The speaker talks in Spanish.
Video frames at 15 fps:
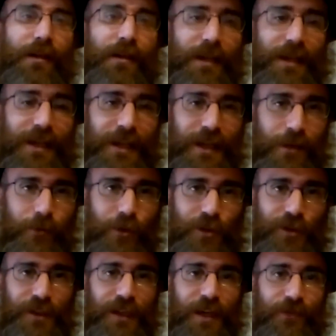que
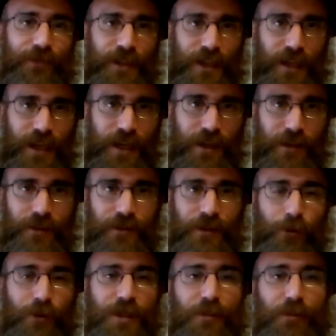leemos en la aftará
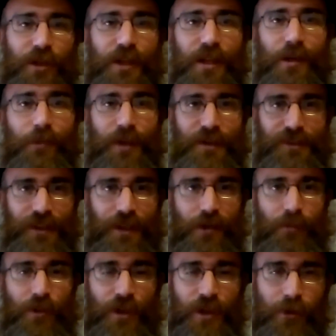del último día de
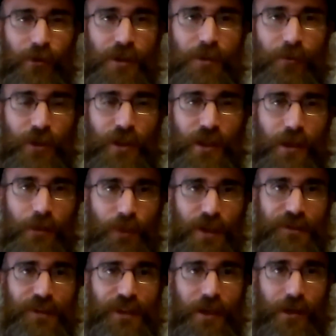Pesaj, porque el último día de
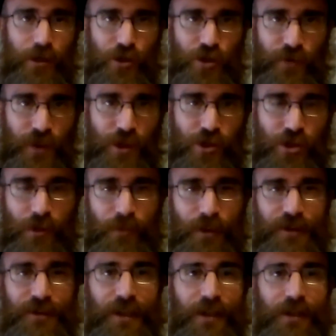Pesaj, Shvish el
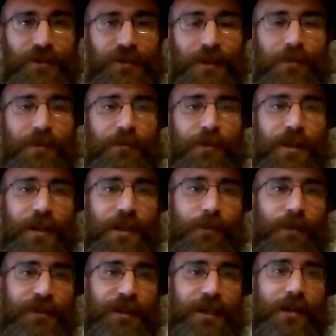Pesaj, el séptimo día de
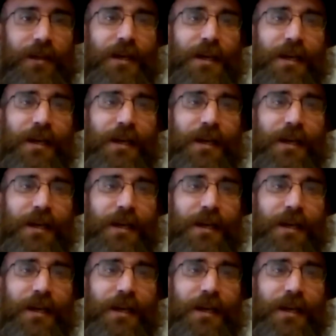Pesaj,